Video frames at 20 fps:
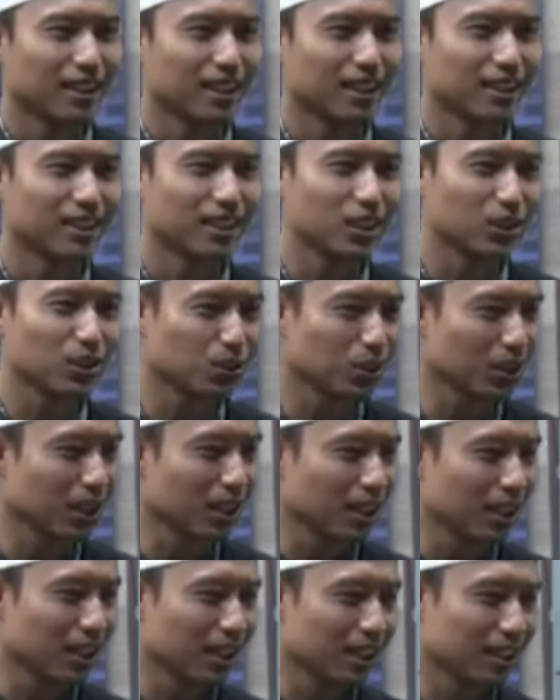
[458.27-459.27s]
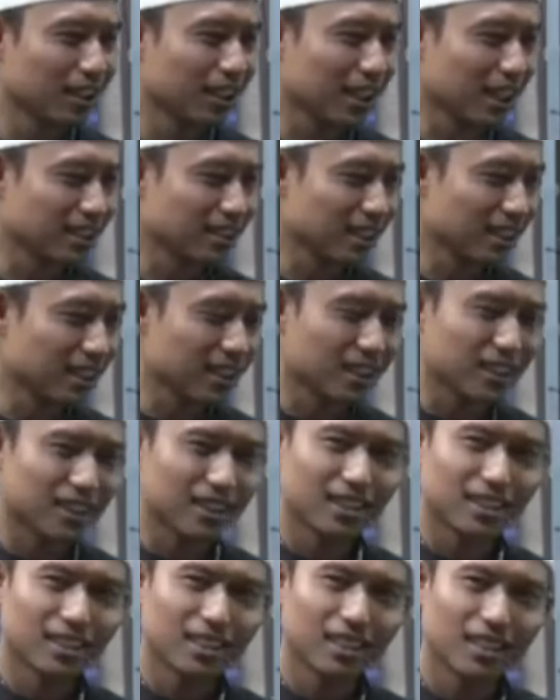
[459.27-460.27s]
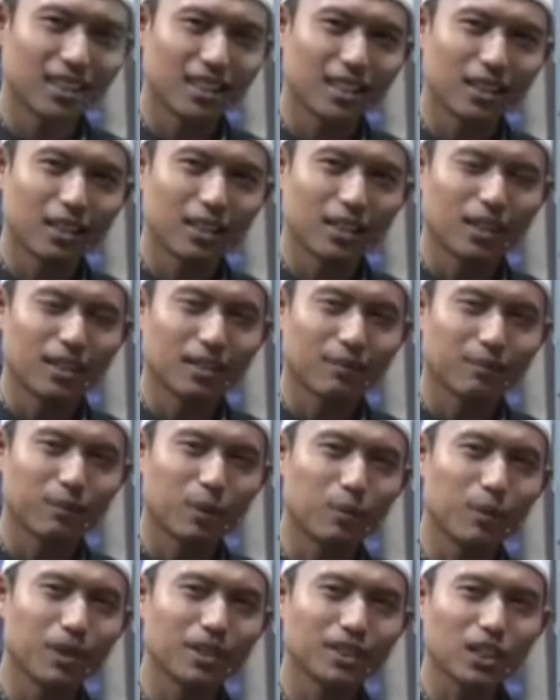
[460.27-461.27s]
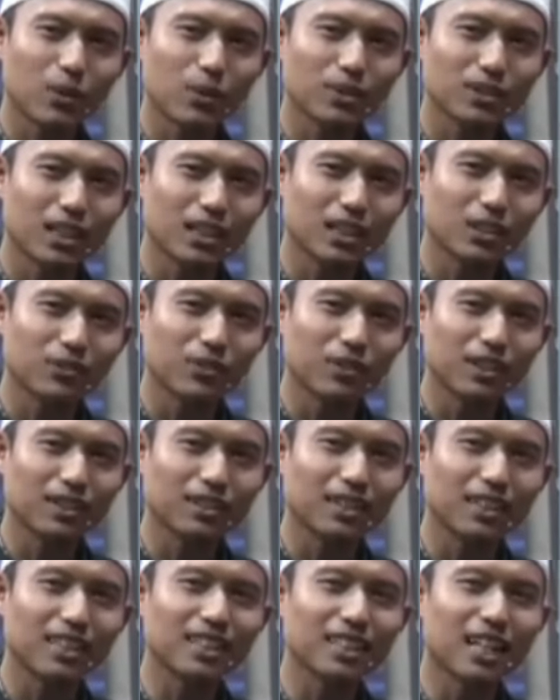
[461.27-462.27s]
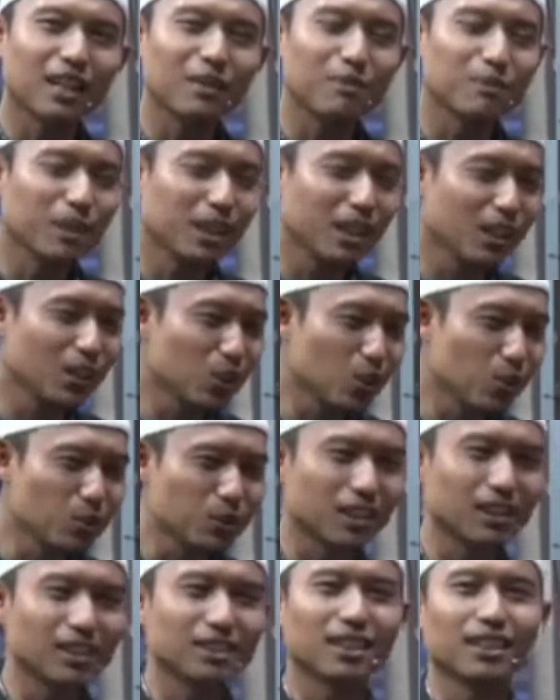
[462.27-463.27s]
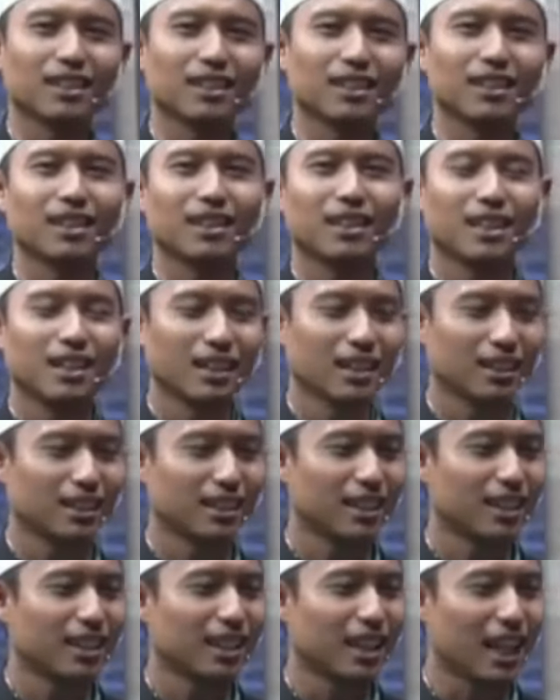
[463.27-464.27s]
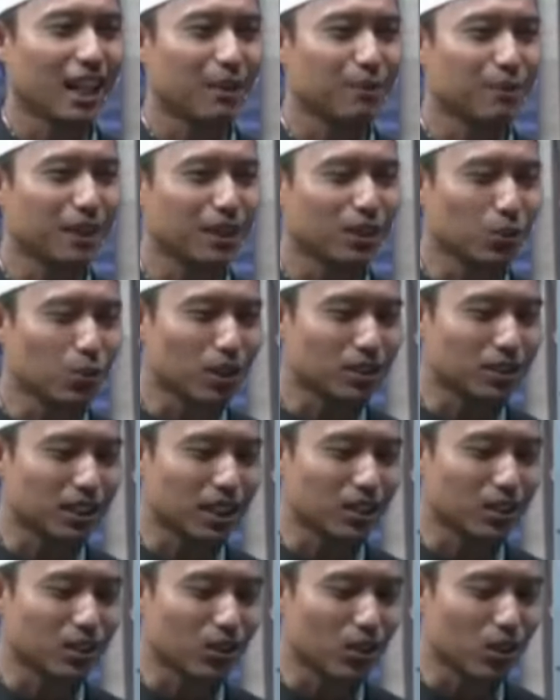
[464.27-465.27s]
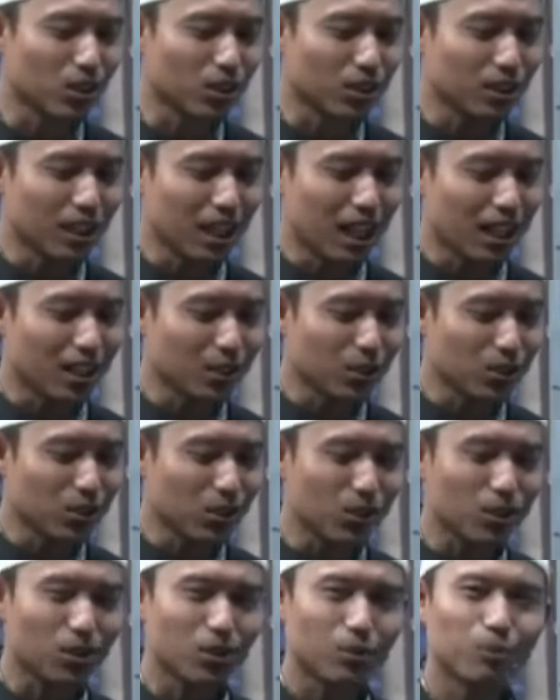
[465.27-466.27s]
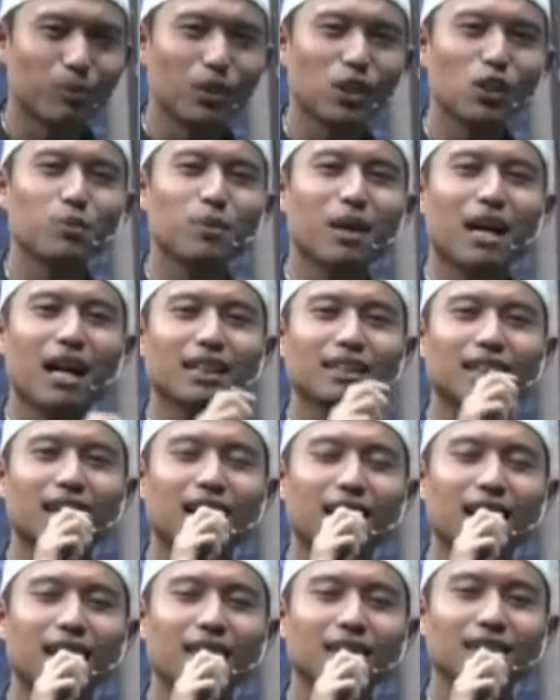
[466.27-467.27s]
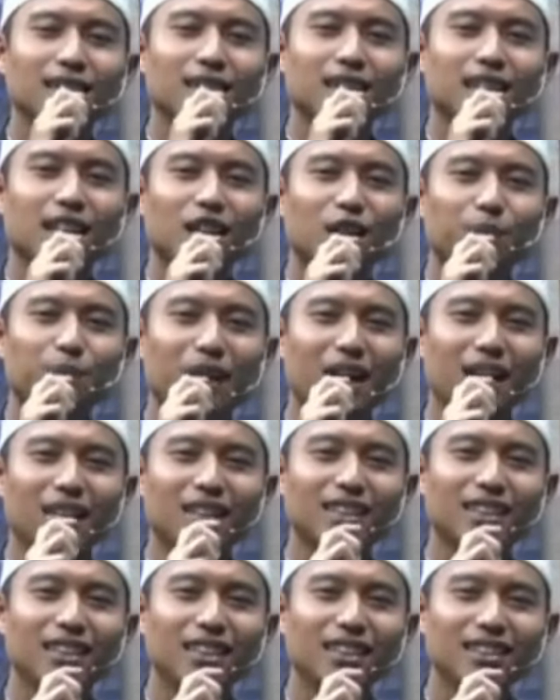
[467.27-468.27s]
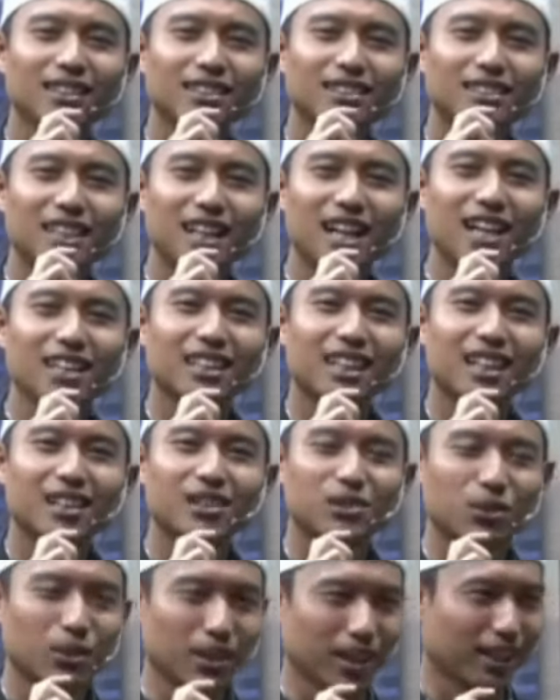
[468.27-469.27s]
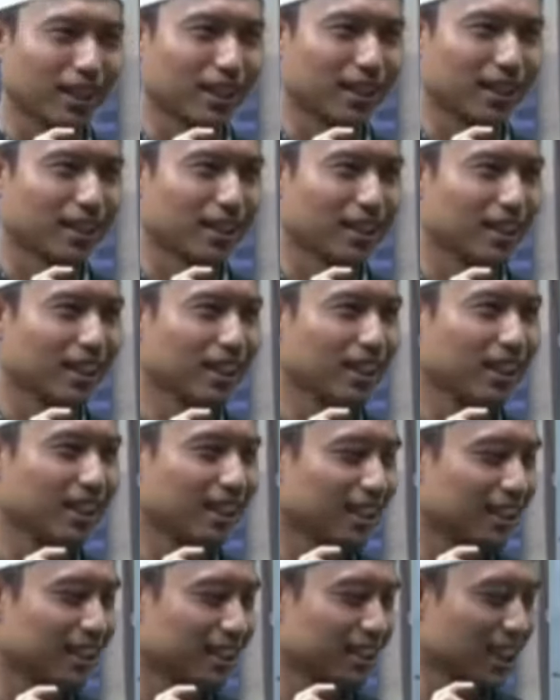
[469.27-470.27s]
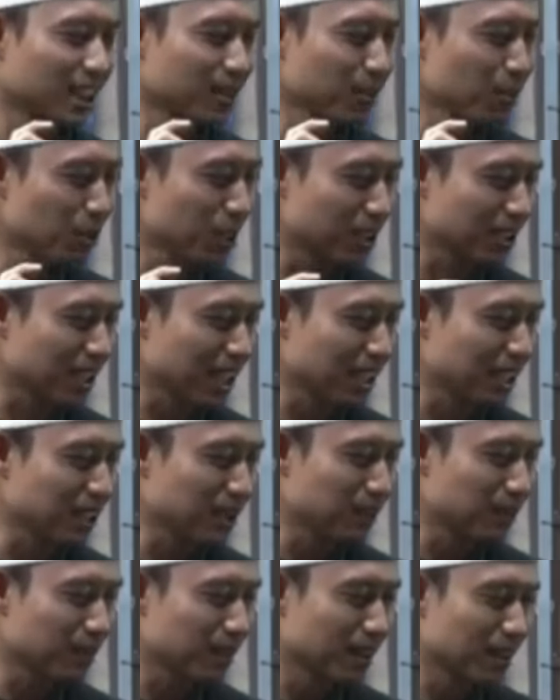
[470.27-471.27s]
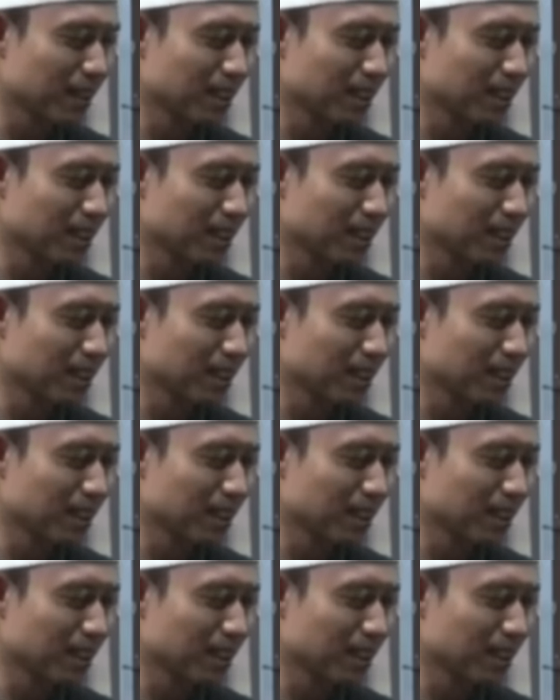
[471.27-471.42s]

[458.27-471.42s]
Di sini sudah diracik. Pemirsa Wesal TV tinggal minum saja. Tinggal ambil dua sendok, diaduk, minum hangat-hangat pagi, siang, dan sore ini. Jadi mudah sekali.